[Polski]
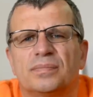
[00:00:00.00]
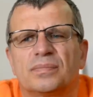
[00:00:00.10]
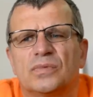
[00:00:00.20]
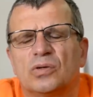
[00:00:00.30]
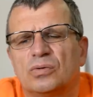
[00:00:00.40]

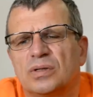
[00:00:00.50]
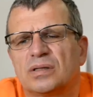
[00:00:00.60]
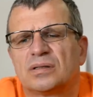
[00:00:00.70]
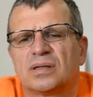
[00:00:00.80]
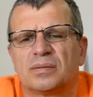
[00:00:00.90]
No u
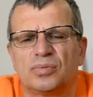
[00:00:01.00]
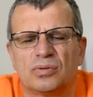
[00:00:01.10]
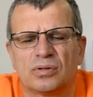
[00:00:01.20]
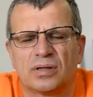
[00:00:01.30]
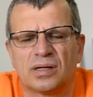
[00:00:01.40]
nas ta
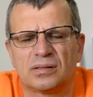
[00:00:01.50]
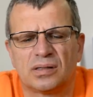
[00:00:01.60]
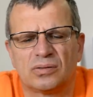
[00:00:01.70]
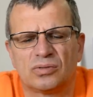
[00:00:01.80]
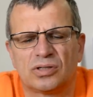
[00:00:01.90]

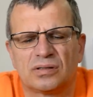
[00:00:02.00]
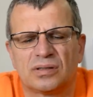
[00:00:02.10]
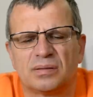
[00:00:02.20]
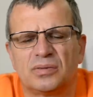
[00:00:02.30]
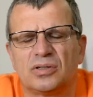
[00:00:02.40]
biurokracja już
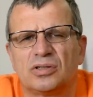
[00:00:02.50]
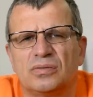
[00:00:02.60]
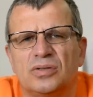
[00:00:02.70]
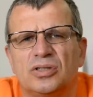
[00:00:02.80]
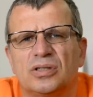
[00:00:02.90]
czasami
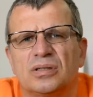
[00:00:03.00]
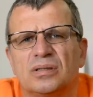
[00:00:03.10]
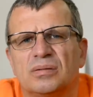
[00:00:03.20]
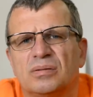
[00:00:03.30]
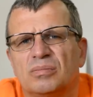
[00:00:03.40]

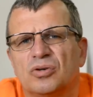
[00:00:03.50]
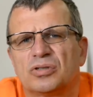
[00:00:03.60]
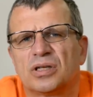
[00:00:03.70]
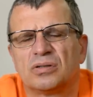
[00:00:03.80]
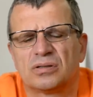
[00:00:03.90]
rzeczywiście
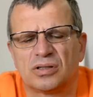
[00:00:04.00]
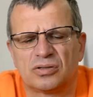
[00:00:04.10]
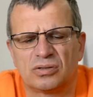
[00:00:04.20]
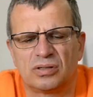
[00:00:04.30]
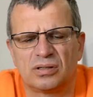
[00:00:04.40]
można
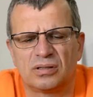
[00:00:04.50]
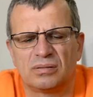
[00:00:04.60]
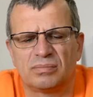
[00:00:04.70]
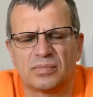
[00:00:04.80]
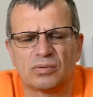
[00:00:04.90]
dostać od
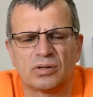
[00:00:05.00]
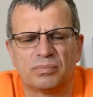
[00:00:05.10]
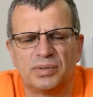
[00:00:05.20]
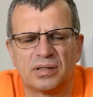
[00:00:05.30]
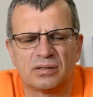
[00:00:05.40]
niej
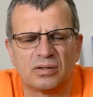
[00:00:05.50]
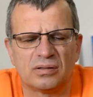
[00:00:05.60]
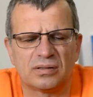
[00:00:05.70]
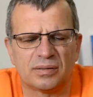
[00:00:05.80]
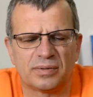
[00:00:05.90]
małego
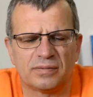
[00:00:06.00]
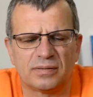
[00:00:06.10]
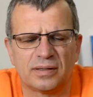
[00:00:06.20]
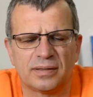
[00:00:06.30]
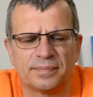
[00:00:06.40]
pierdolca,
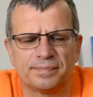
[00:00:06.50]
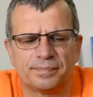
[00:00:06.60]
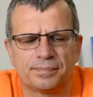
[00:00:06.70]
prawda?